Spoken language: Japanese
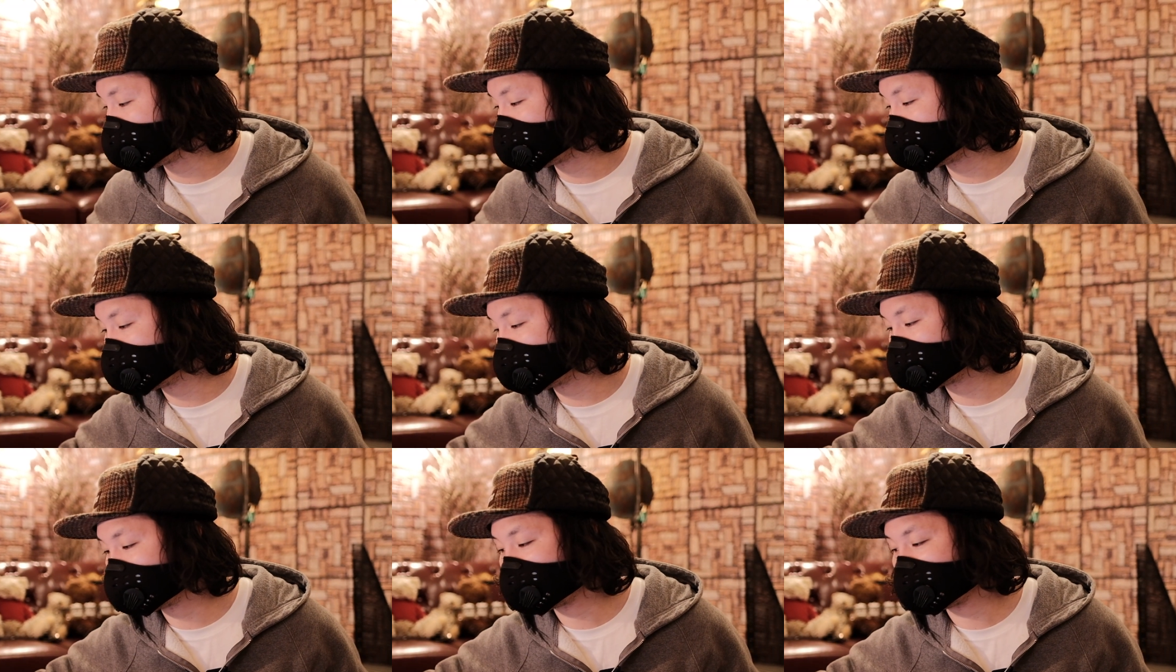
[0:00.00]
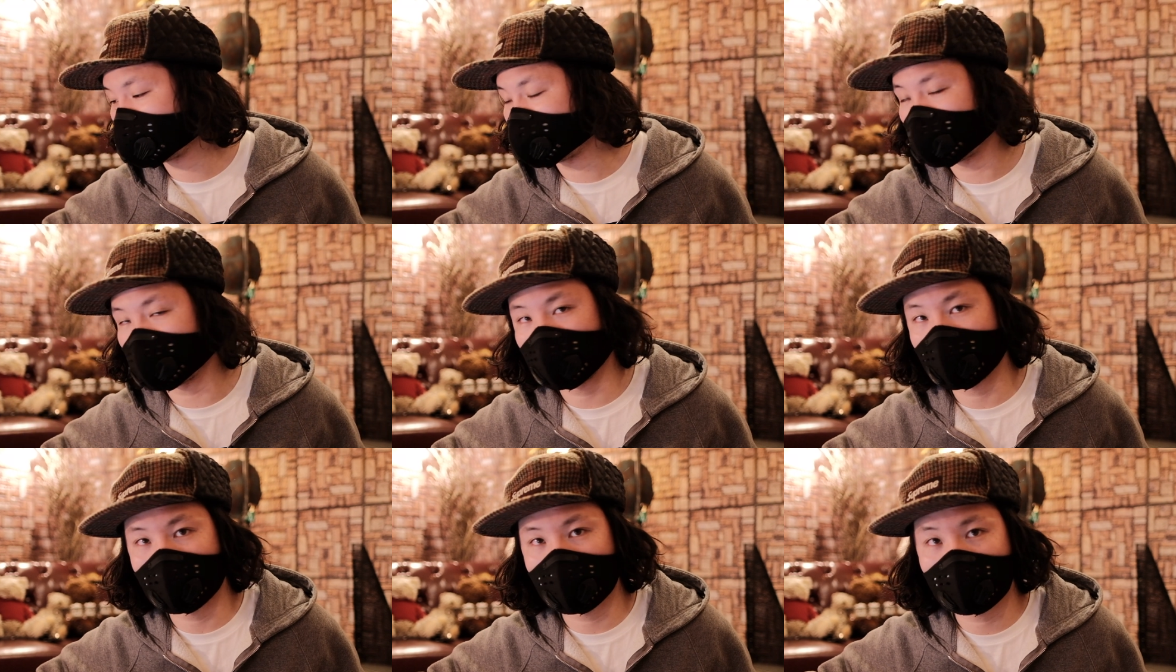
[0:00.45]
ビューをし
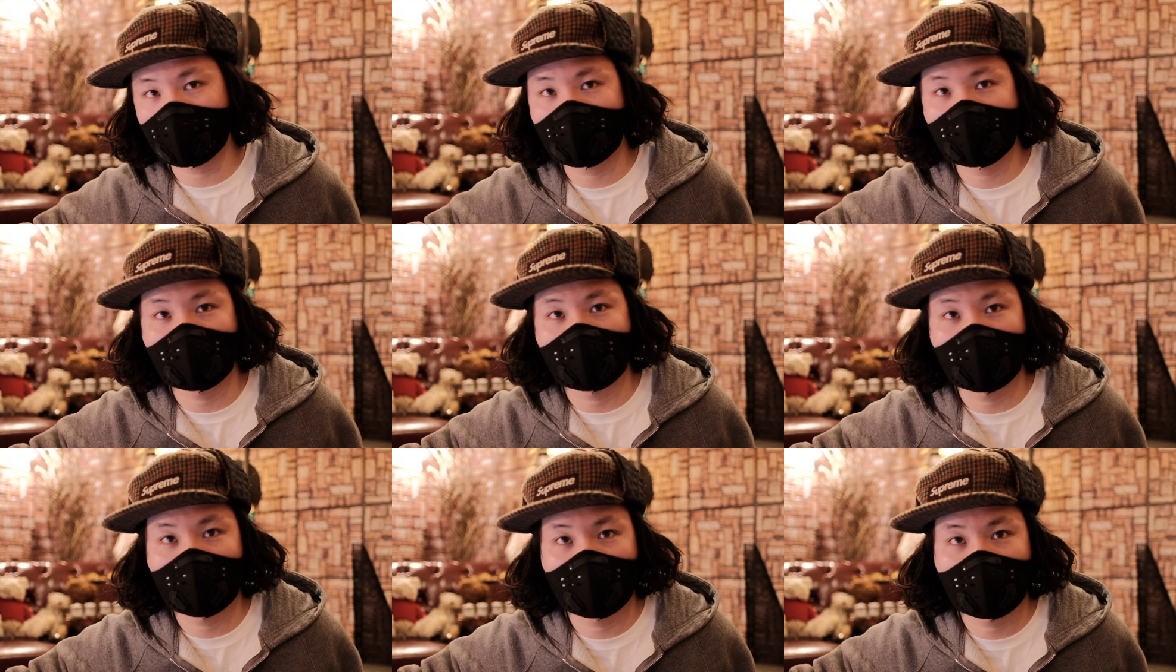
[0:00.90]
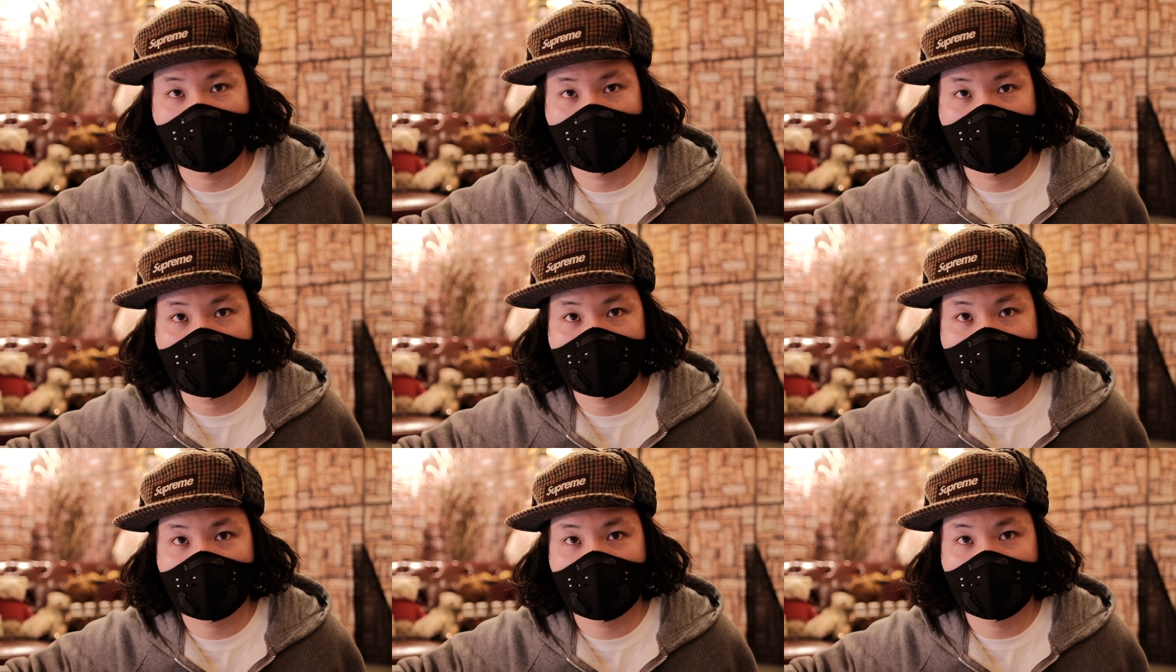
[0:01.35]
た後に
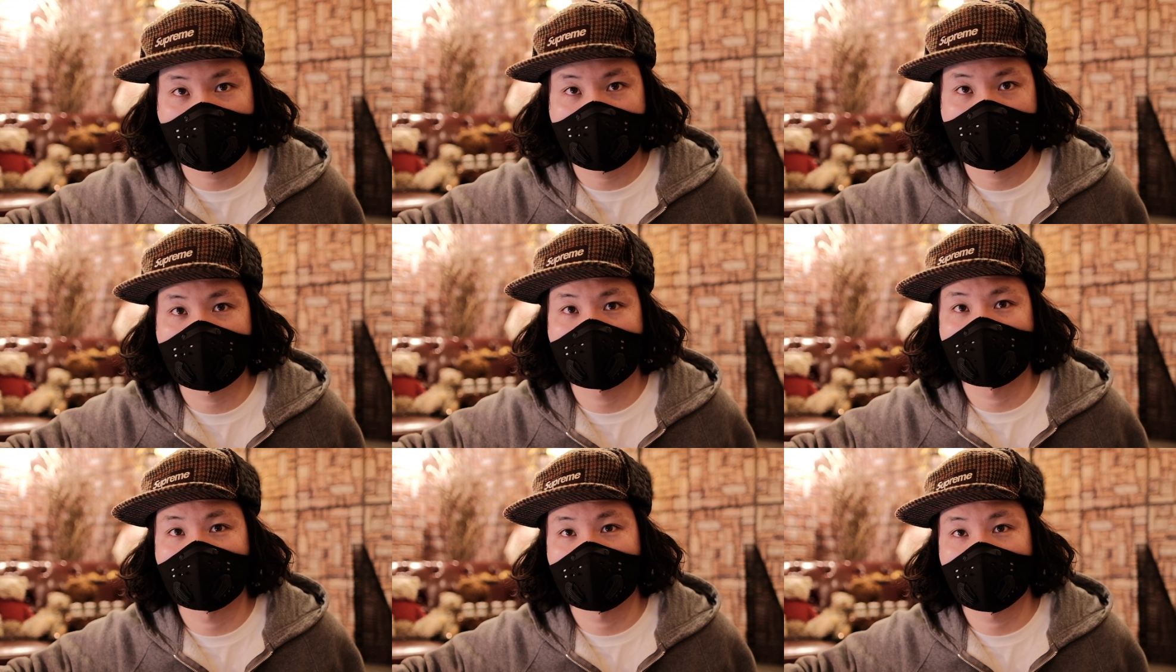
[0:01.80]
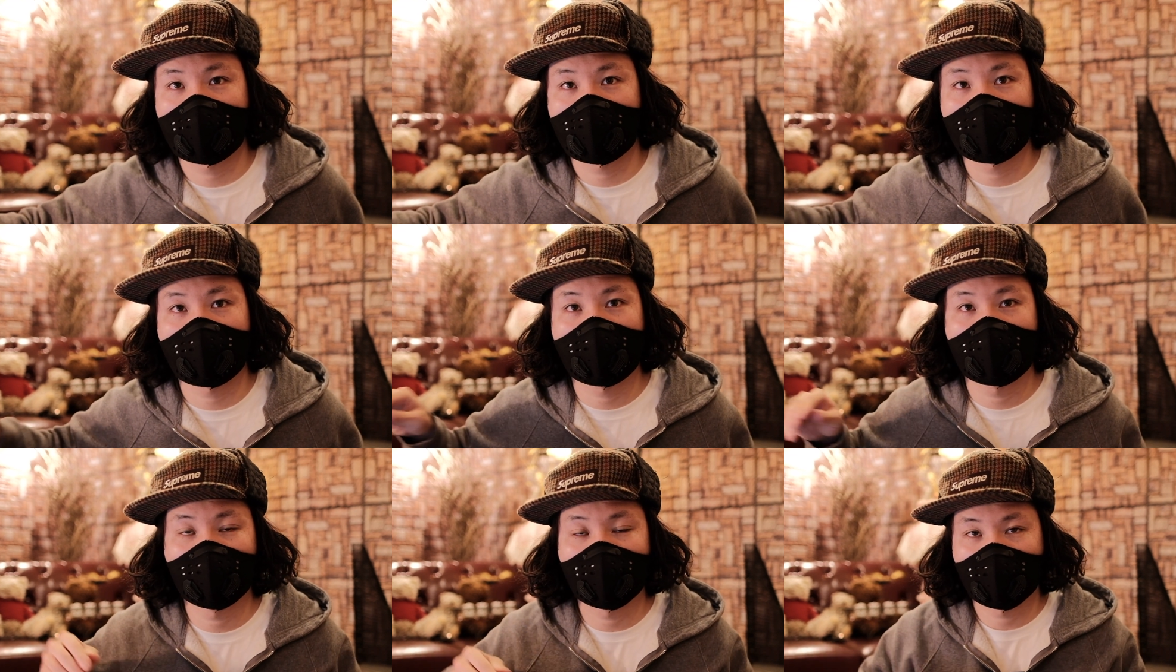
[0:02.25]
気づいたの
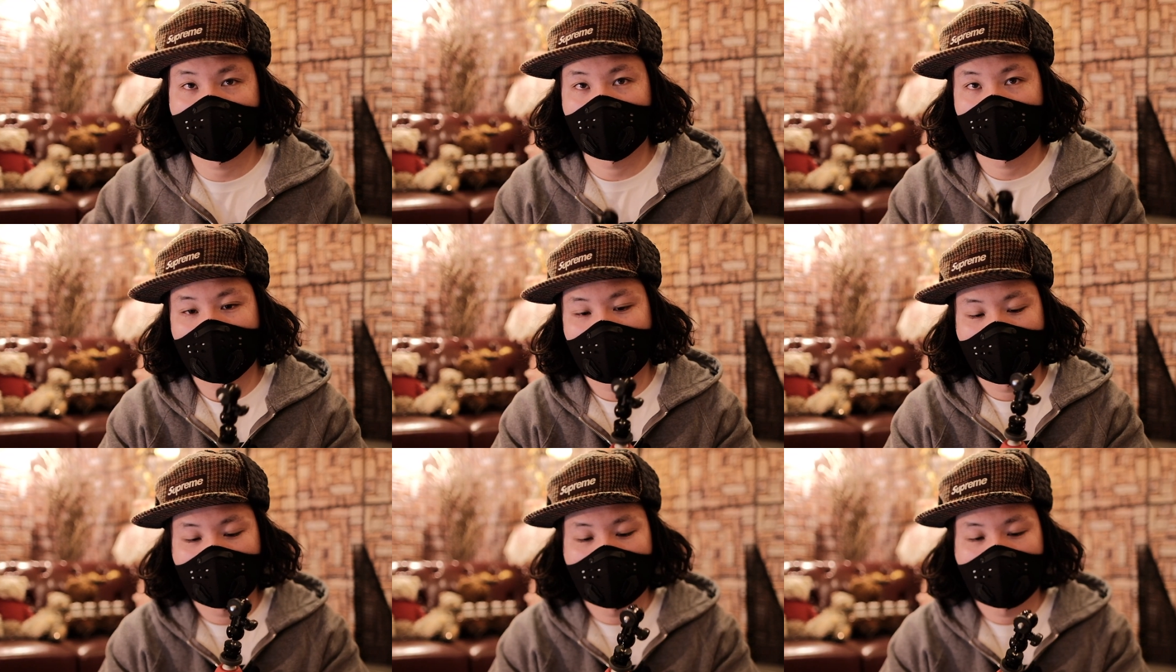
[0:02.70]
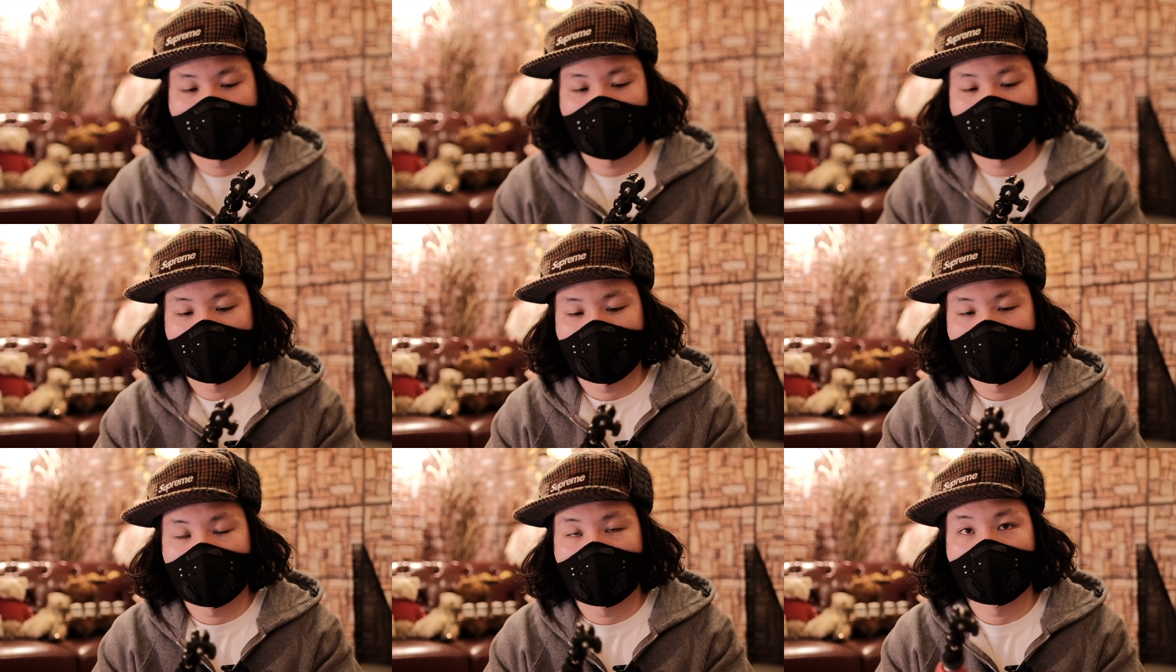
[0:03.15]
が
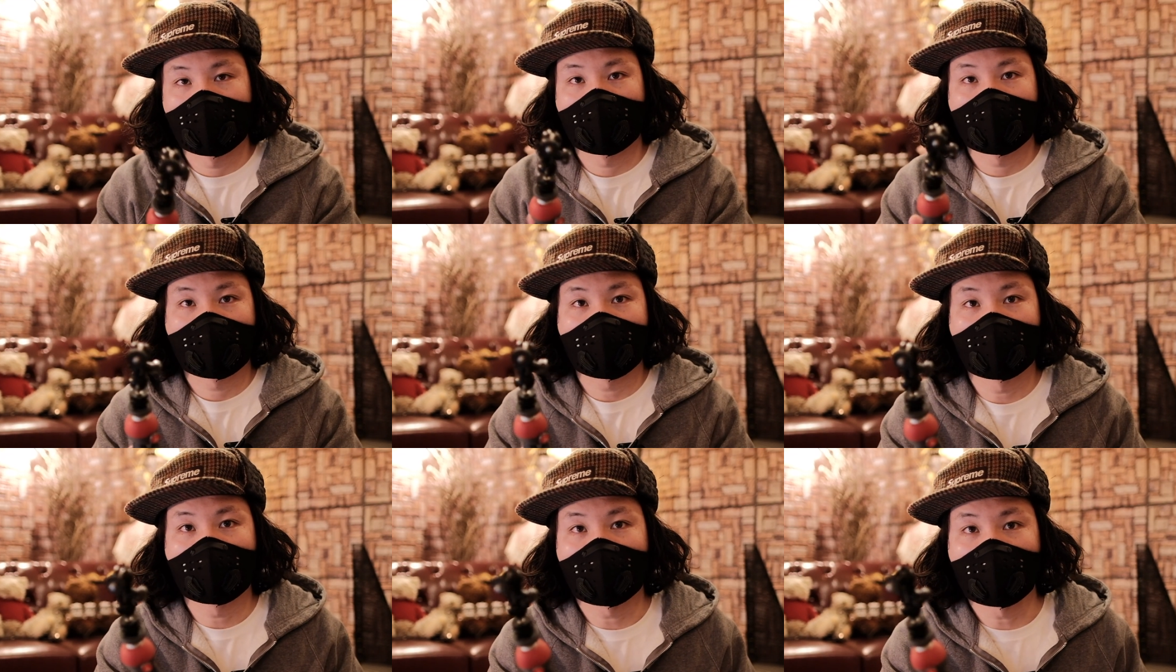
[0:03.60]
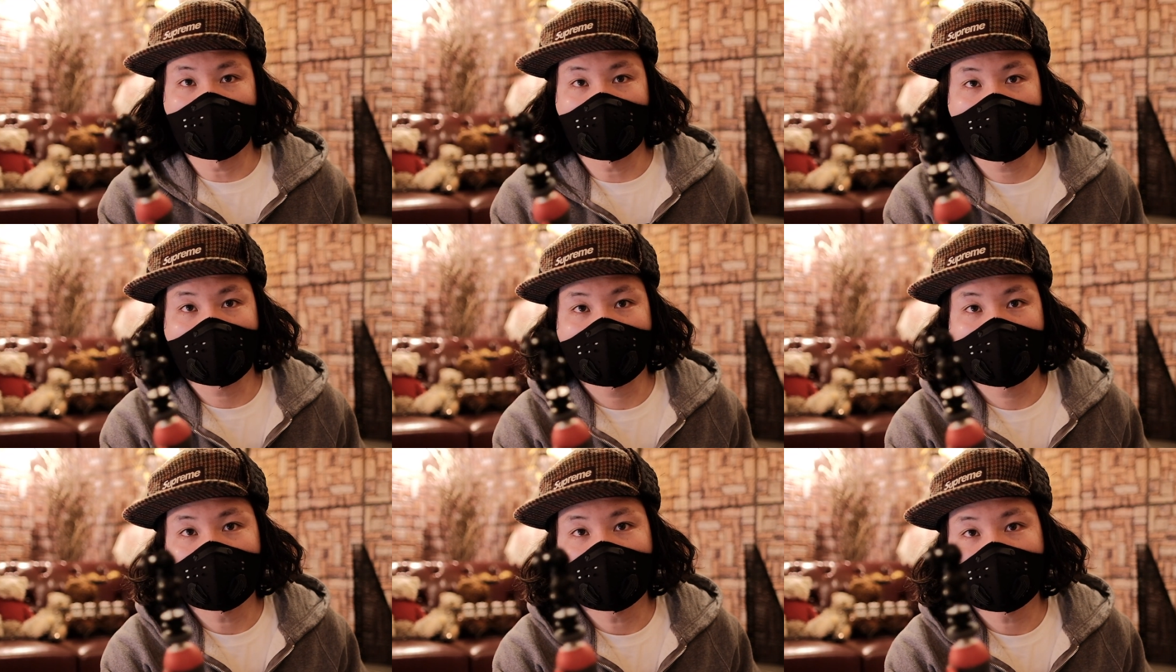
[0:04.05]
ここ
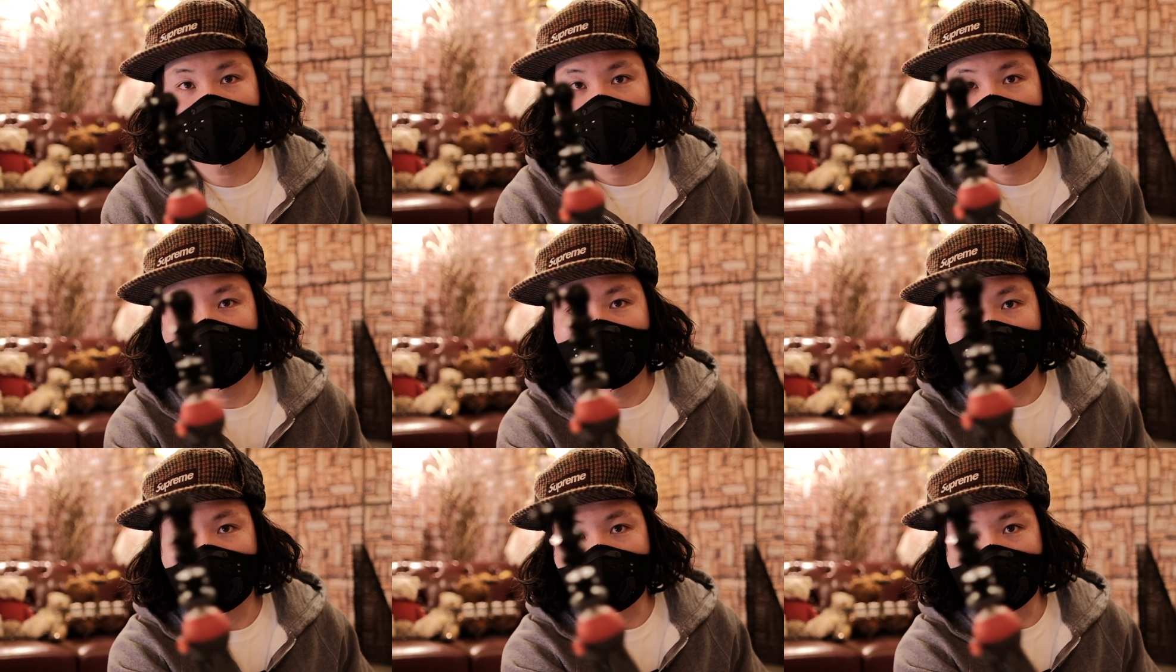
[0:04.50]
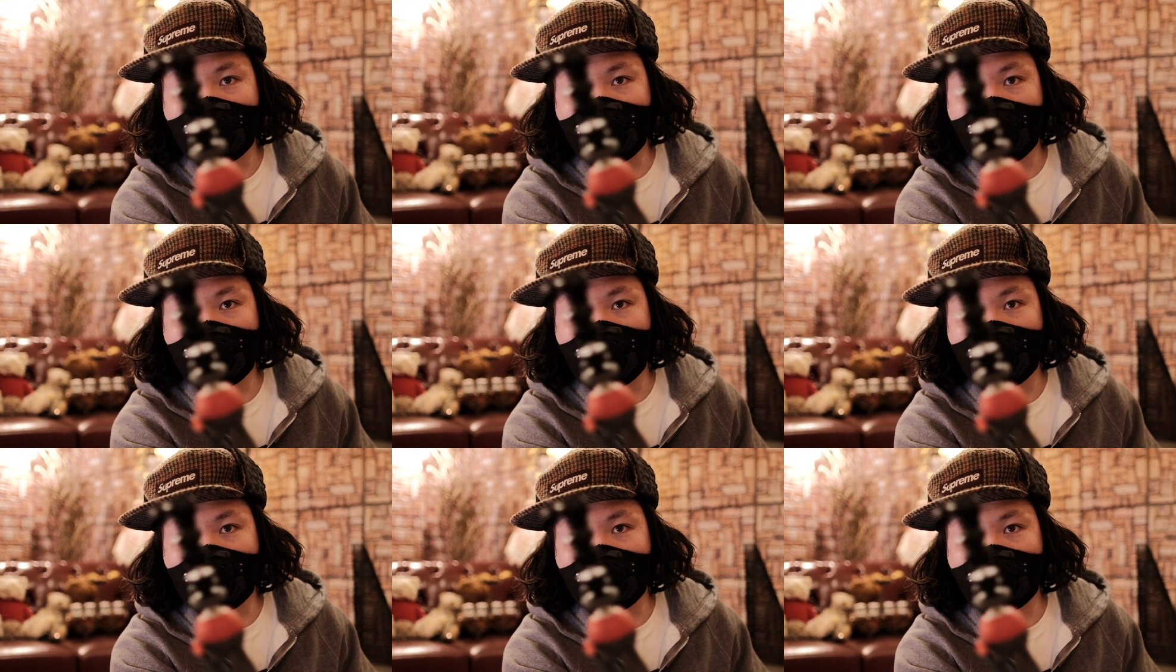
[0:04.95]
についてるや